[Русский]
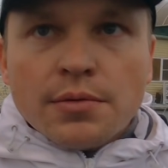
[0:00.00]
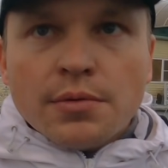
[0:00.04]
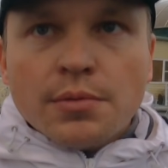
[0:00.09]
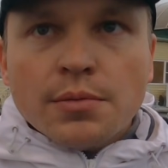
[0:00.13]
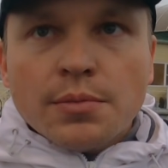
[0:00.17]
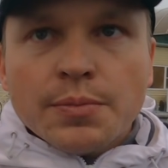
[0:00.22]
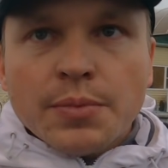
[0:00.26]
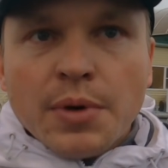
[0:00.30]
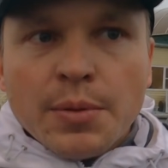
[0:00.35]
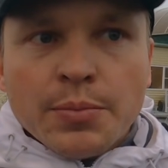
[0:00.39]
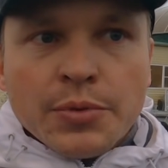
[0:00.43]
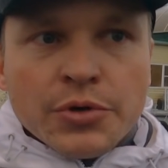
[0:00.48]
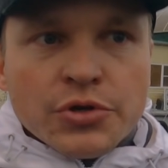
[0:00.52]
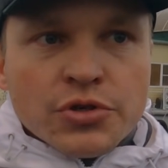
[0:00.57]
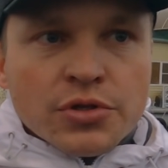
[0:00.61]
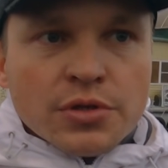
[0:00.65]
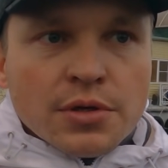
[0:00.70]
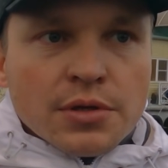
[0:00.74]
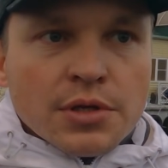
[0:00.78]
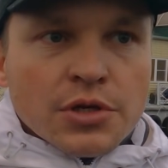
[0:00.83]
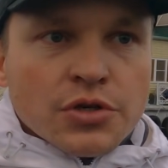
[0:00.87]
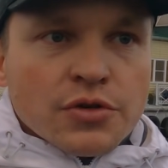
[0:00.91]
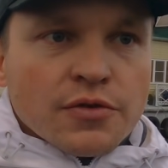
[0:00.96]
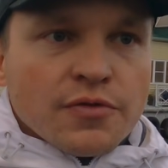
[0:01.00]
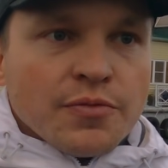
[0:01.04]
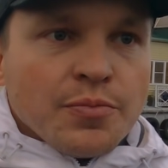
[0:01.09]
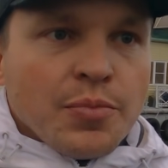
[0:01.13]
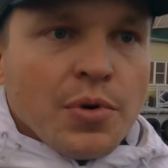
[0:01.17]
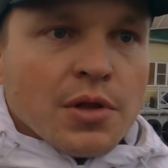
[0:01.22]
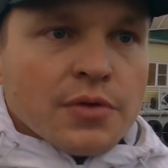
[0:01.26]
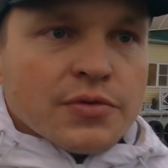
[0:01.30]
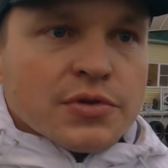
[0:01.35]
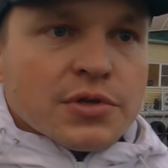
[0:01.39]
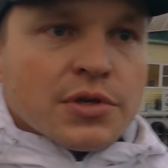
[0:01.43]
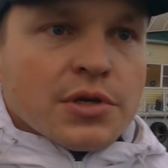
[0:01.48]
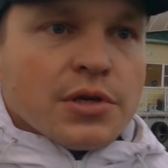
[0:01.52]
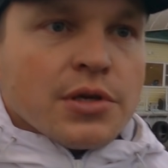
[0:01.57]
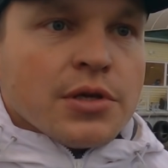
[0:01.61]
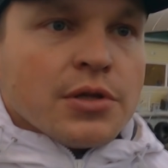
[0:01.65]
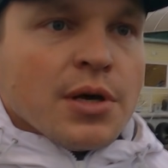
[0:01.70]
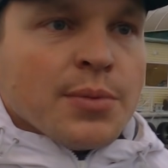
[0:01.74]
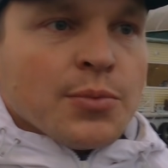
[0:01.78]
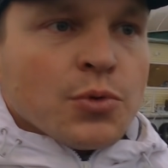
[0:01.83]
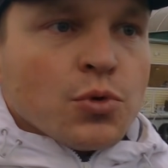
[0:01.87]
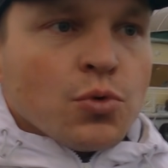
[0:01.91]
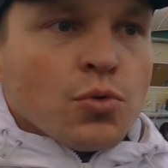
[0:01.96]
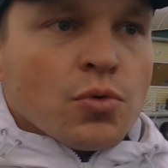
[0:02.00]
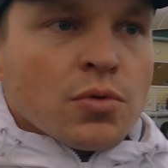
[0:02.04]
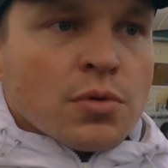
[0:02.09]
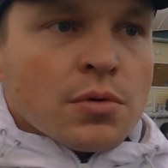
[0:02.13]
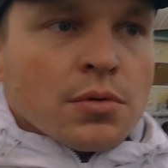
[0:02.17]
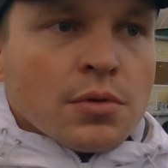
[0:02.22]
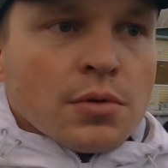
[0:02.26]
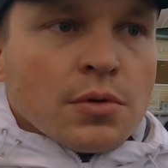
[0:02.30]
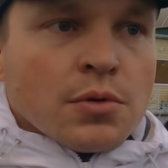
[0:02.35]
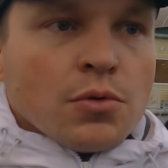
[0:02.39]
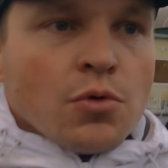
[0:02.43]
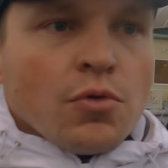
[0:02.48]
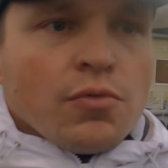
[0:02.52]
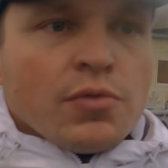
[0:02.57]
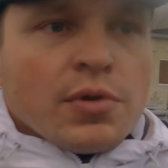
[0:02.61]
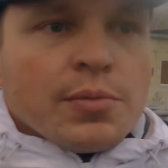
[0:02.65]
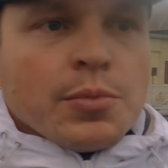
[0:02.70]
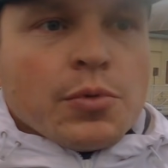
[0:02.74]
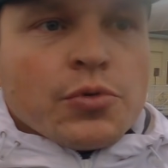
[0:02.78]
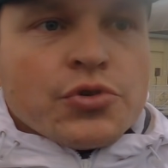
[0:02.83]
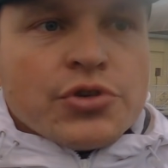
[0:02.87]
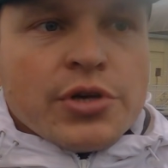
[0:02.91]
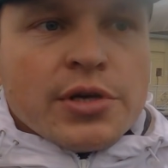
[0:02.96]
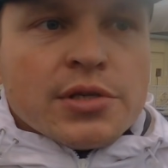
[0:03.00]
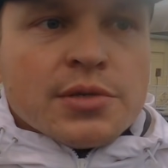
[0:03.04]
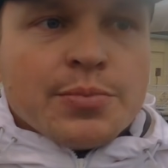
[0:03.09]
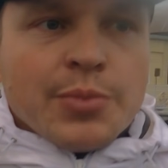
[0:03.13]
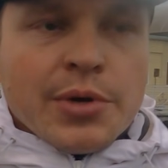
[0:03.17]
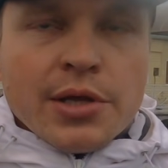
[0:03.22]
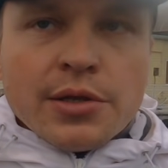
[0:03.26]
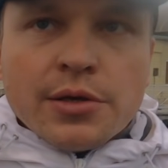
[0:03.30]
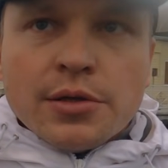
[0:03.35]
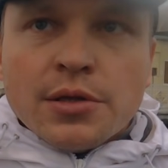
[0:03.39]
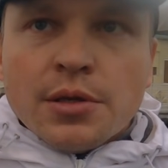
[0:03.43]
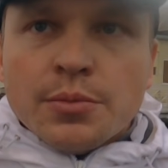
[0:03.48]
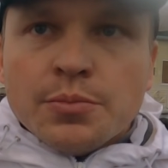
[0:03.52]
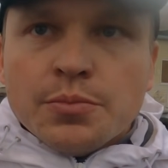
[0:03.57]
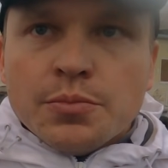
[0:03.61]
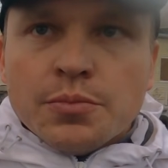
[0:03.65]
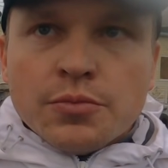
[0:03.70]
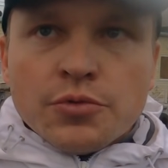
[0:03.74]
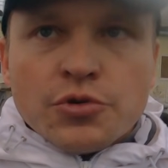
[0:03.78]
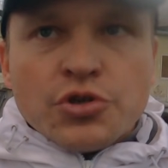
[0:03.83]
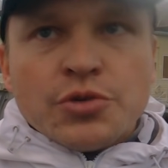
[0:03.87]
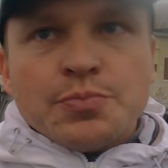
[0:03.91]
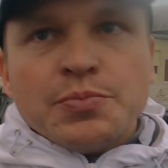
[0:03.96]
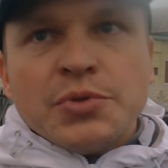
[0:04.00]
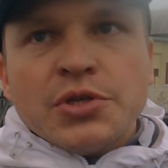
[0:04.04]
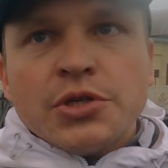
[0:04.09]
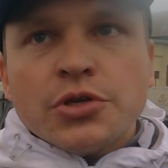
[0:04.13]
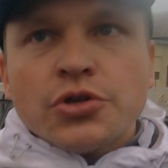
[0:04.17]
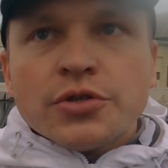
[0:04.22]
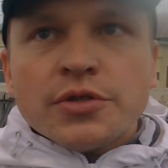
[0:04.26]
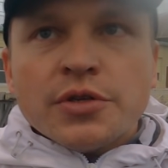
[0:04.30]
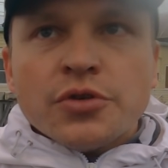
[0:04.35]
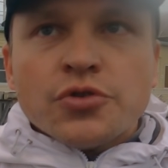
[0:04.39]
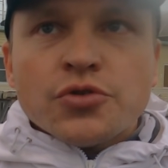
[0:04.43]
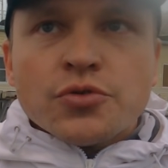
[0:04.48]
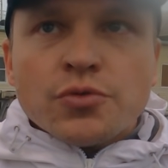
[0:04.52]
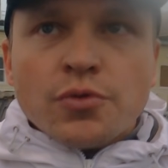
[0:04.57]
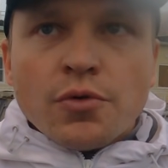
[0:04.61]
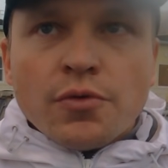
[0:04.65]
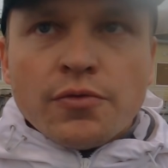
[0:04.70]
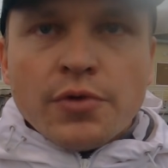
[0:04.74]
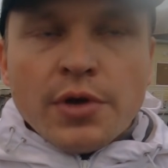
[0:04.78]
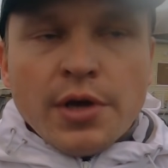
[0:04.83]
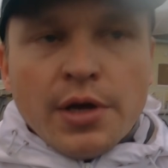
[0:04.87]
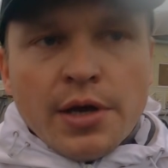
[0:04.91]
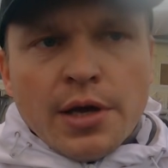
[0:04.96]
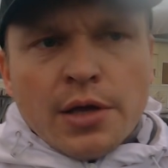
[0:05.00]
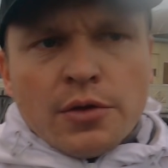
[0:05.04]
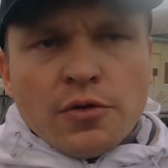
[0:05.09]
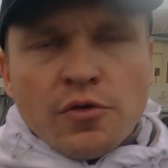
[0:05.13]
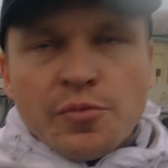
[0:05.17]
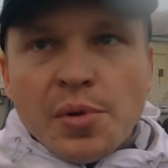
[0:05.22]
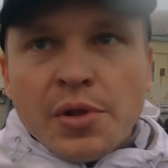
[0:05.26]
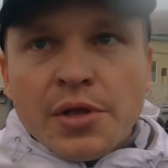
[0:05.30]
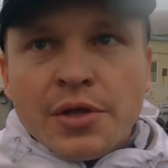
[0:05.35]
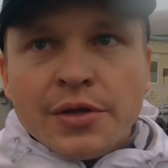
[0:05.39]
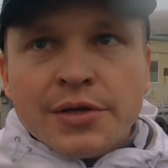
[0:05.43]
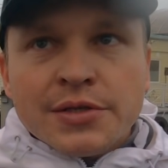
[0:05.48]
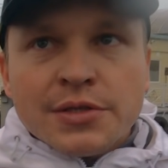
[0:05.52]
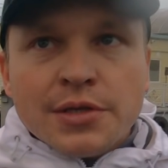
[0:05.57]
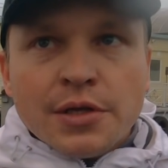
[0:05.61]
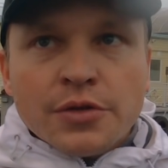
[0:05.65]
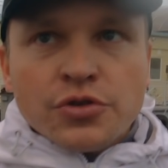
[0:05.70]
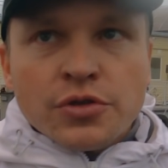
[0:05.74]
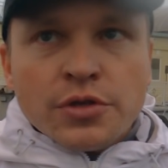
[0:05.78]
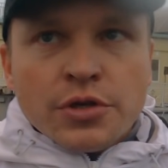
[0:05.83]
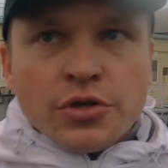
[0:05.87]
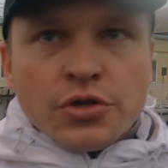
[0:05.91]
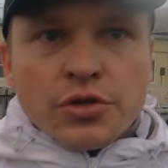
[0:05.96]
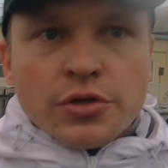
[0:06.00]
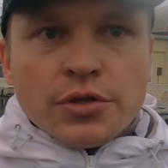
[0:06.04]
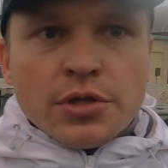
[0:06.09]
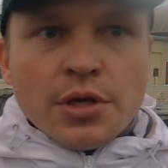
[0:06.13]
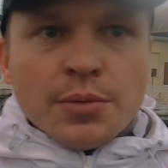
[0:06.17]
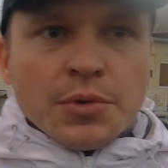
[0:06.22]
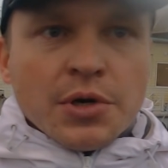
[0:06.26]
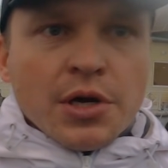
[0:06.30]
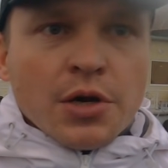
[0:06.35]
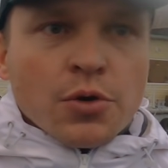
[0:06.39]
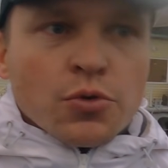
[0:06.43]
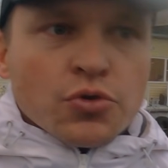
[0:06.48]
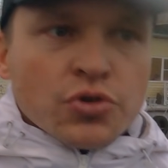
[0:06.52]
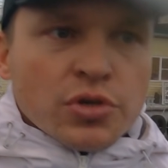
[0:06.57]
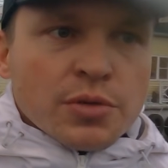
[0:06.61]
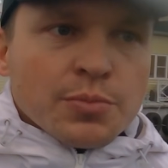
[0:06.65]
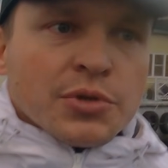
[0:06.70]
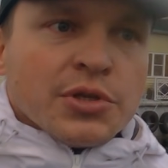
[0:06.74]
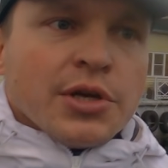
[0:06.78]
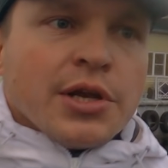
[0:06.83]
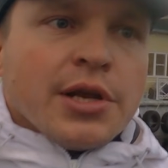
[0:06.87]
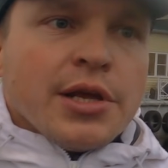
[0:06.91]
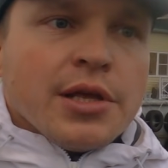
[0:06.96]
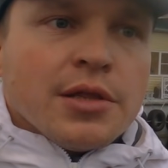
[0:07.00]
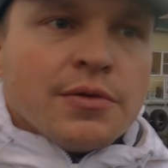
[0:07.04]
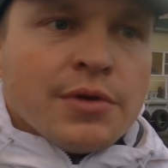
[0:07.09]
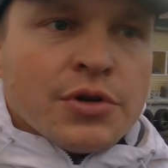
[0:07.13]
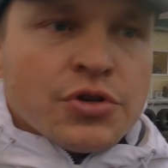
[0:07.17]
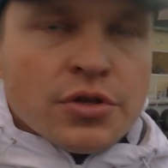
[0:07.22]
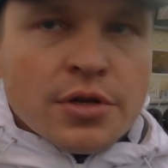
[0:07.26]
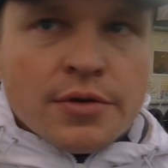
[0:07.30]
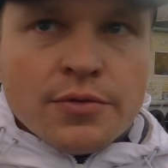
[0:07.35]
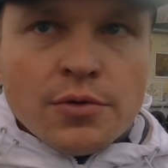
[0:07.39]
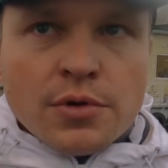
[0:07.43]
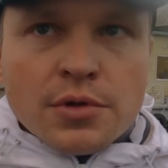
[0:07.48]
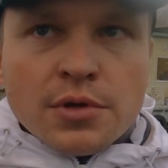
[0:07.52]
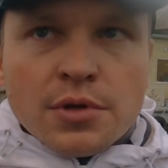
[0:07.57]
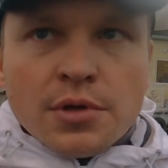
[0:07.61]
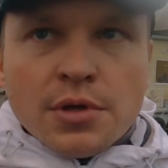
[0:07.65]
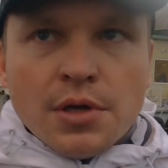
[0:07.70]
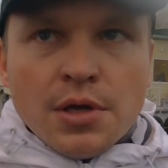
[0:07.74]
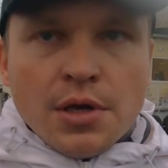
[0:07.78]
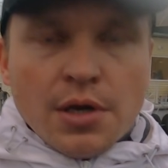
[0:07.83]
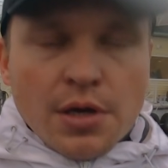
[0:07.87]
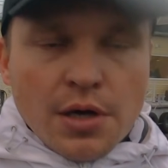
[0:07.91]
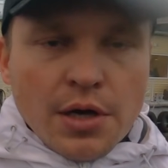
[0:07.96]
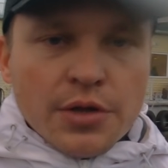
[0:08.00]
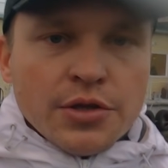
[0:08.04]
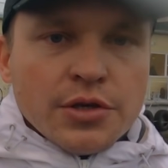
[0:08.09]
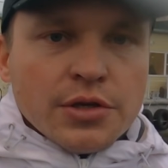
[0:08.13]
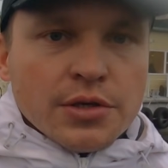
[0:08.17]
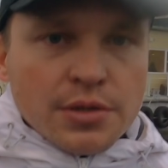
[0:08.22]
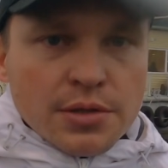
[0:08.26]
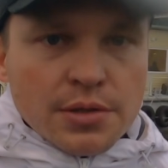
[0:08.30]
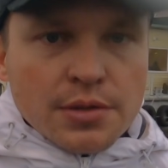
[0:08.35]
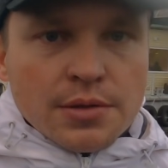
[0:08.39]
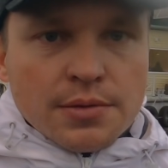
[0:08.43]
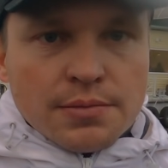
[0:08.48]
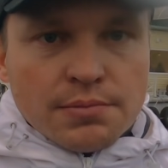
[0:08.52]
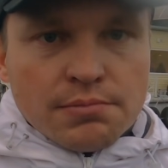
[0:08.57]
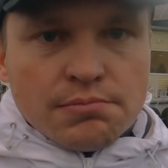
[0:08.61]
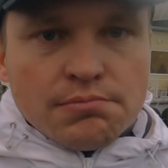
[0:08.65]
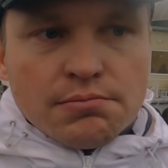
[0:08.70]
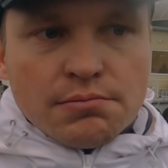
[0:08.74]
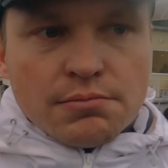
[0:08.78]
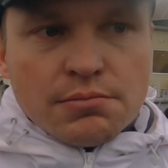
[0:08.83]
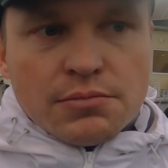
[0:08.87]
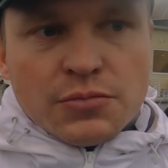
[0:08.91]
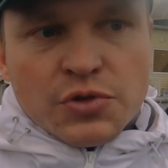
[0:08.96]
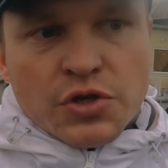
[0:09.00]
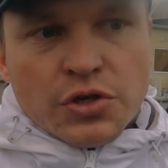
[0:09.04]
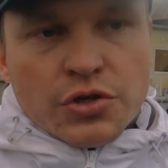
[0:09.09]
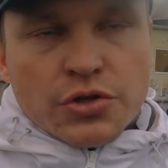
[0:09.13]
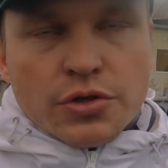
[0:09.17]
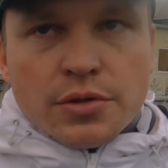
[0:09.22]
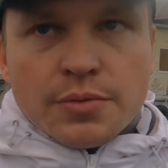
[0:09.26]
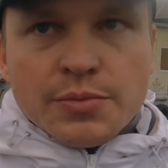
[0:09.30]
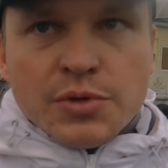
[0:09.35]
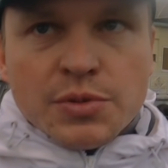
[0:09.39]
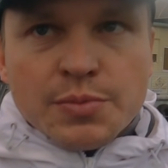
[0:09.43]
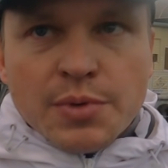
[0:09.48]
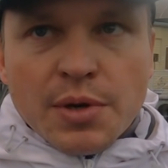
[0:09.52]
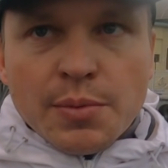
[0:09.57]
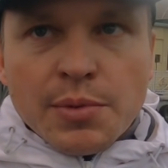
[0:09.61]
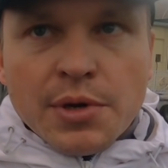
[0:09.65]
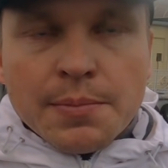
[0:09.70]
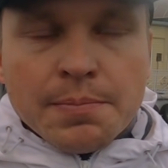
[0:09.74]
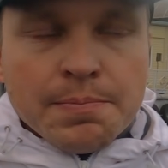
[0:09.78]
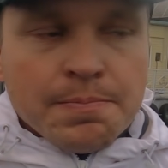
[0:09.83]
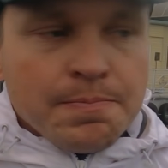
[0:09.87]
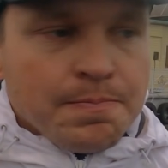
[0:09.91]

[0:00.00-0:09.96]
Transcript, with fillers: Угу. Обычно даже в Паловский там, тур ловлю получается порядка там, 5-6 часов. Этого вполне достаточно. же, там хорошие батареи 24 вольта, они держат без проблем.